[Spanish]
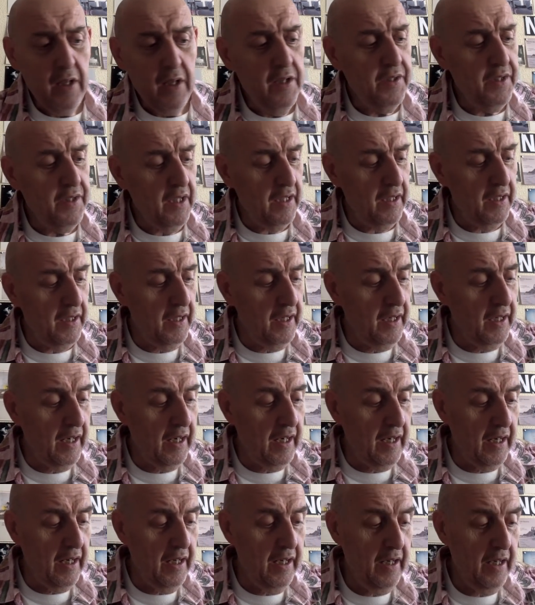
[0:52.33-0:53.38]
se
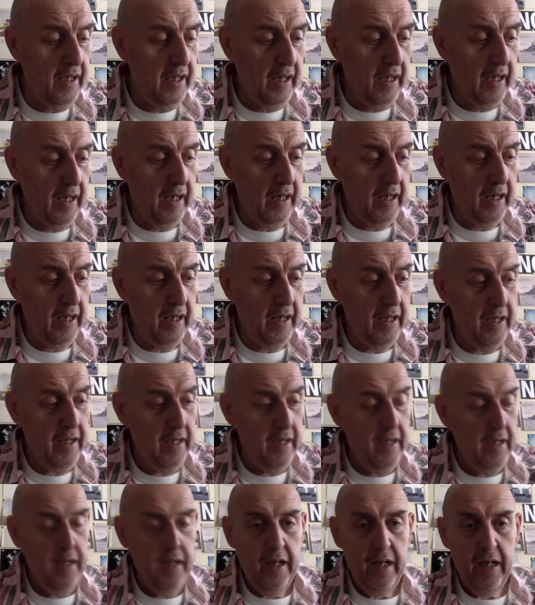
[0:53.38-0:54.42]
dedica a
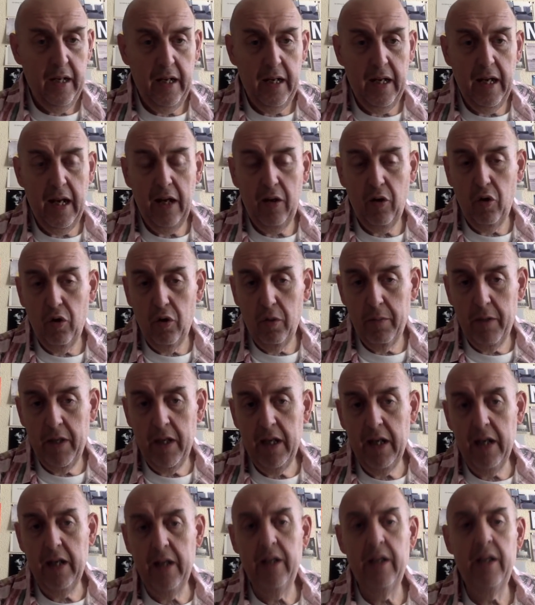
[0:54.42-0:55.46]
la
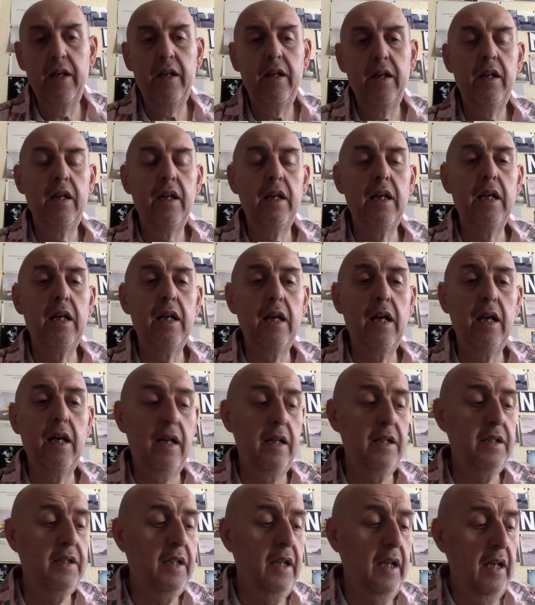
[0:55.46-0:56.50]
economía y en
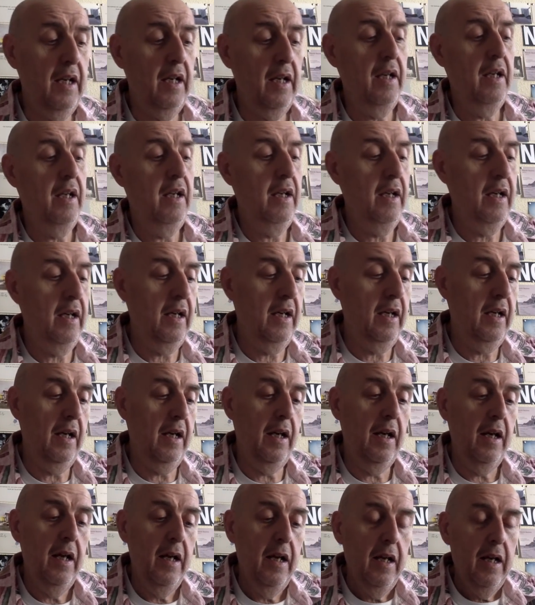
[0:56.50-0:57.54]
este
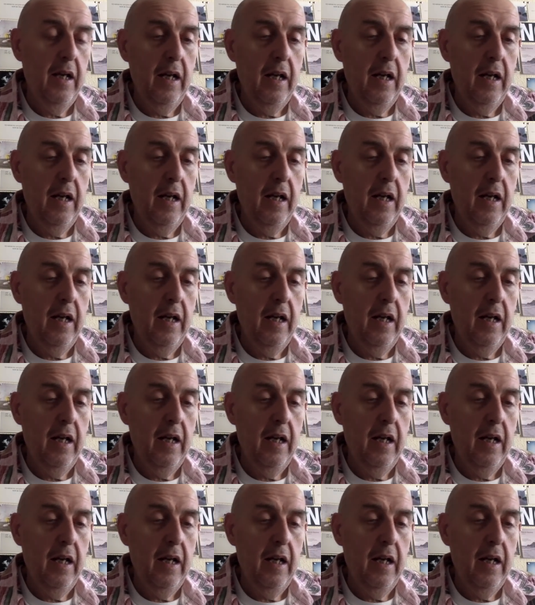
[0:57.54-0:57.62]
eh,